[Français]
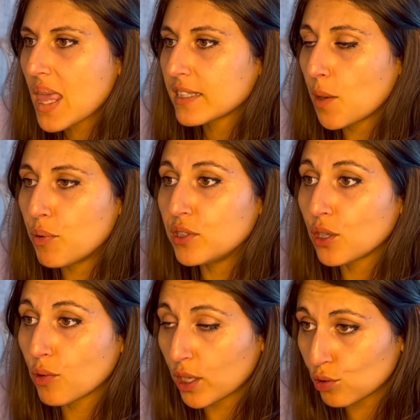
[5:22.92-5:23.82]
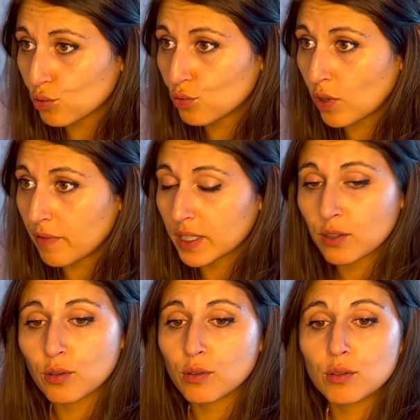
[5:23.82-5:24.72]
Ça peut être des relations avec
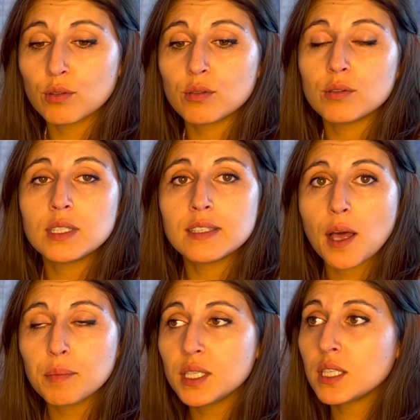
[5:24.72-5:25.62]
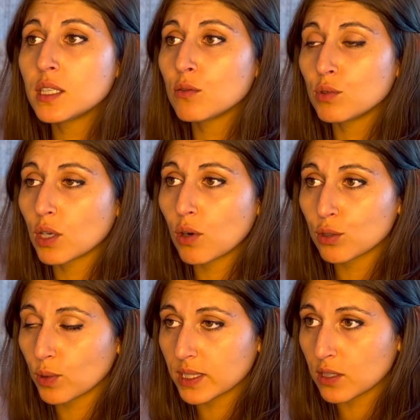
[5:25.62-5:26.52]
euh, des amis ou des
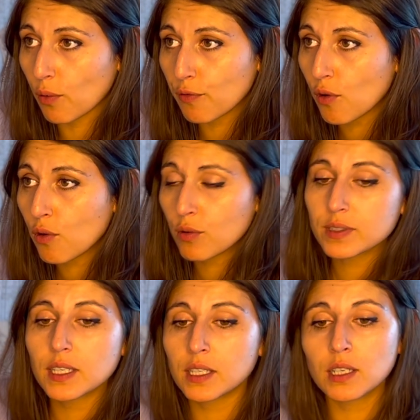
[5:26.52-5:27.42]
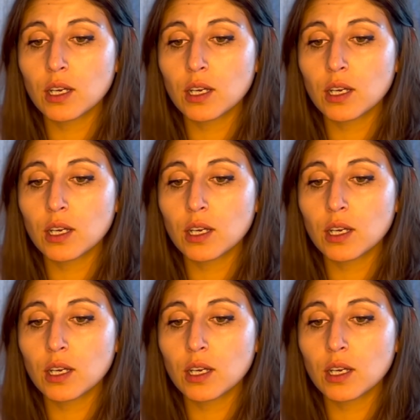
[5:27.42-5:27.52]
relations avec des enfants. C'est les